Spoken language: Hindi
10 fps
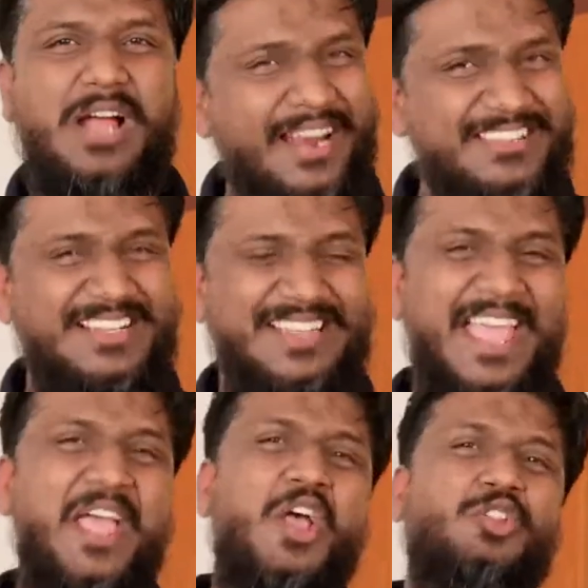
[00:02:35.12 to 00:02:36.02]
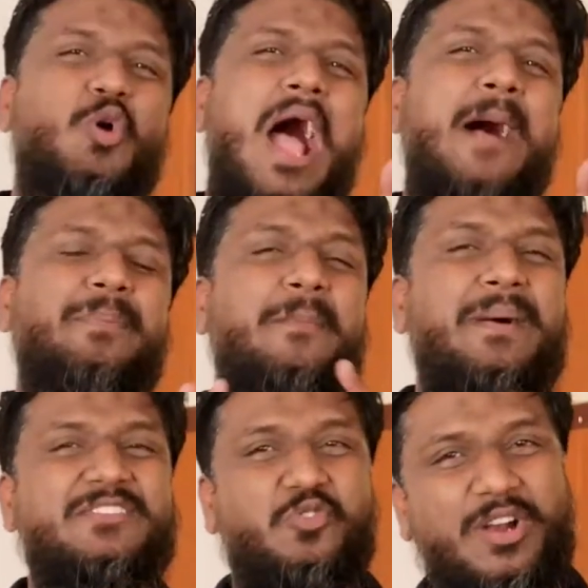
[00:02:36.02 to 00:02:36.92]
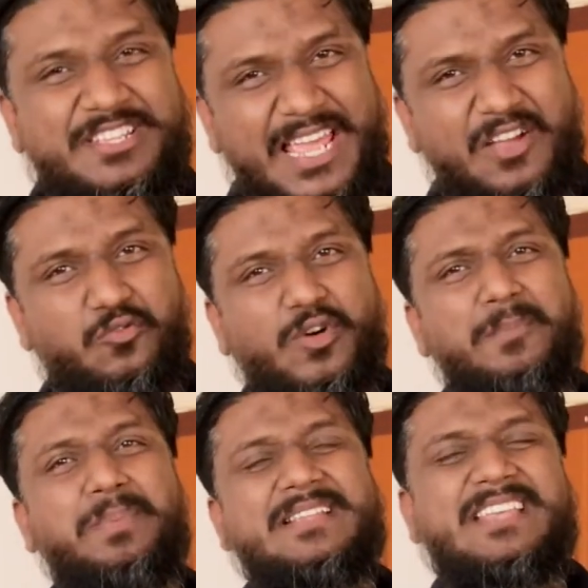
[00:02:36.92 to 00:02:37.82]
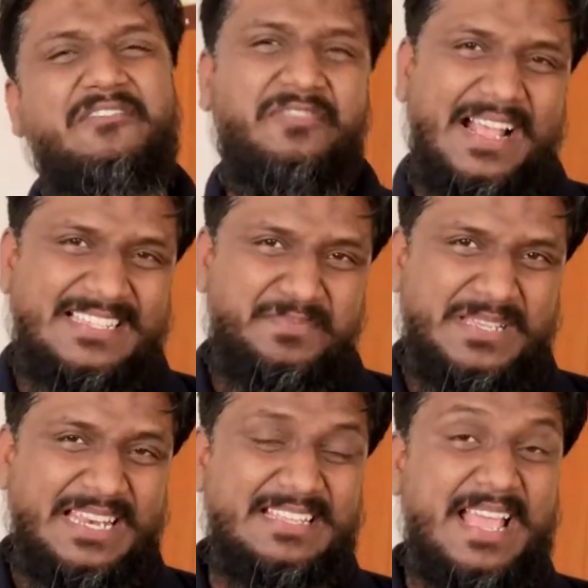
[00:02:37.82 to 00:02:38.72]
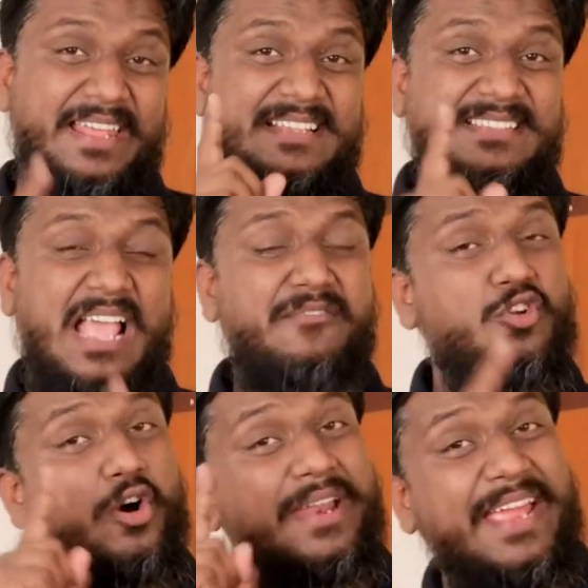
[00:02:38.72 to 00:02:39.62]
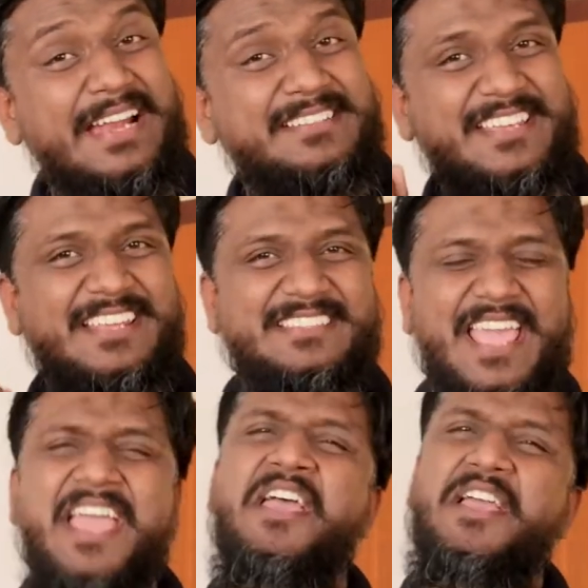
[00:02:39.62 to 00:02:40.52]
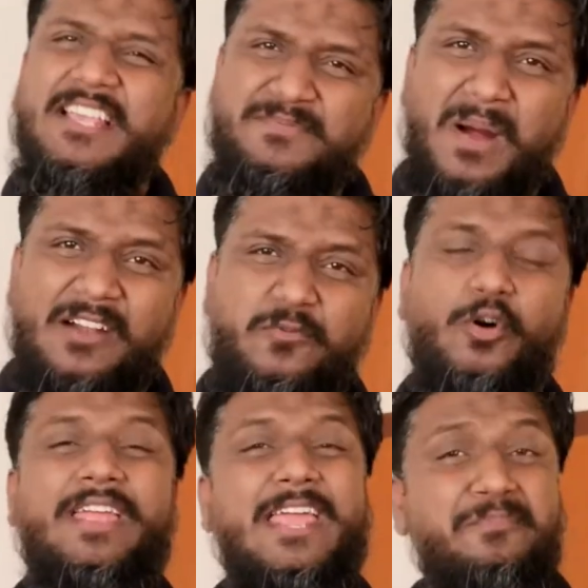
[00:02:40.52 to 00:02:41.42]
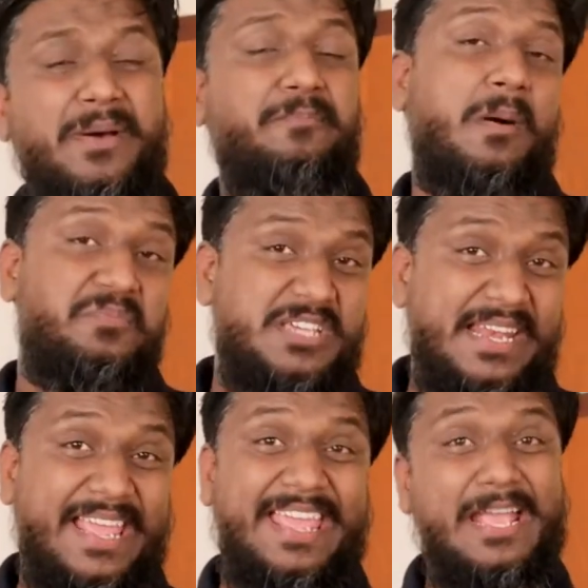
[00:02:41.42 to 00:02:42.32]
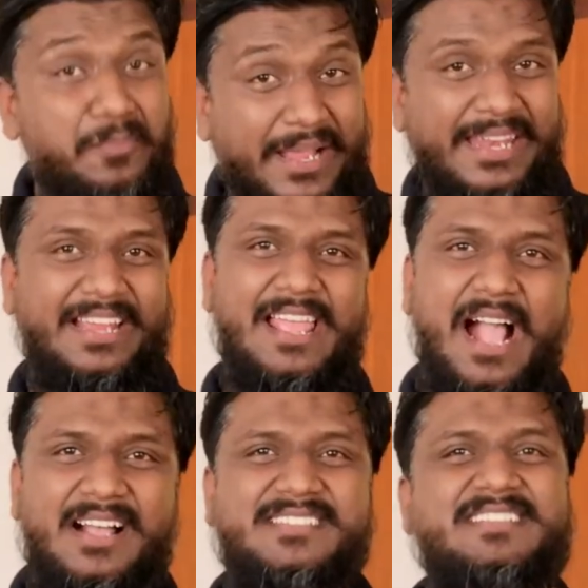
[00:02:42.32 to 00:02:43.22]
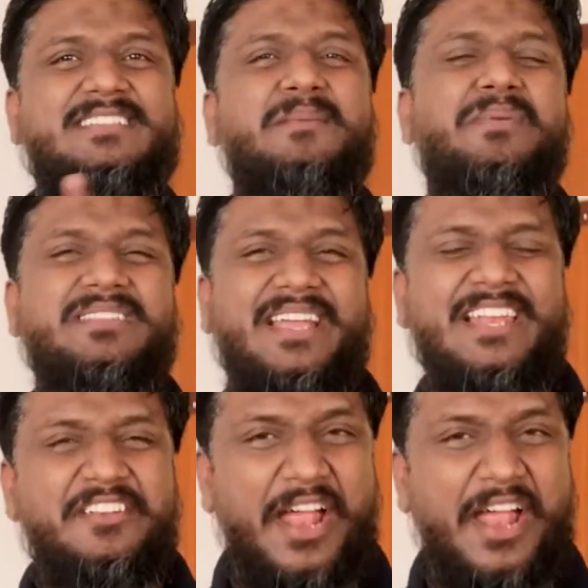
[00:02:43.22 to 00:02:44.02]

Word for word: उठाना चाहते हैं तो आपके पास होना चाहिए वन प्लस के फ्लैक्सिप सीरीज यानी कि सेवन और एट सीरीज के स्मार्टफोन इन पर पबजी ने एक महीने के लिए अगस्त से सितंबर तक के लिए